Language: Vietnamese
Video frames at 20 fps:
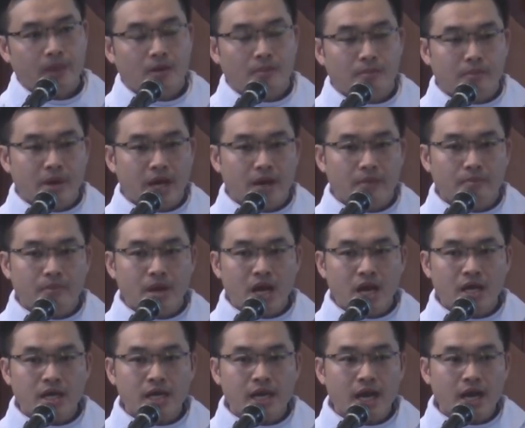mẹ
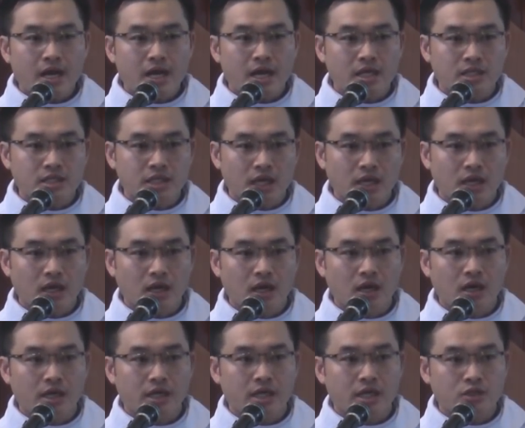Maria đã nhận
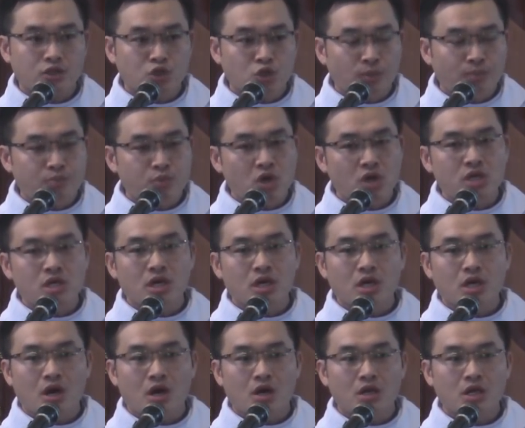lời đã giúp cho đứa
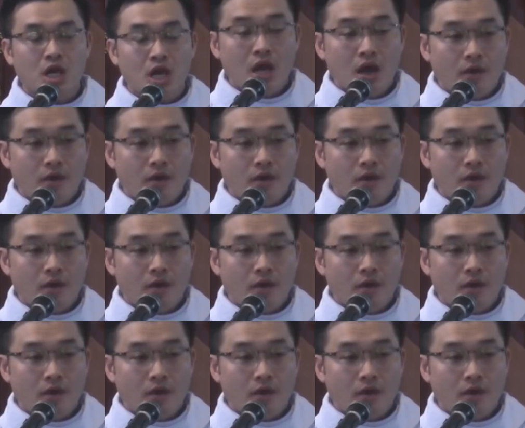con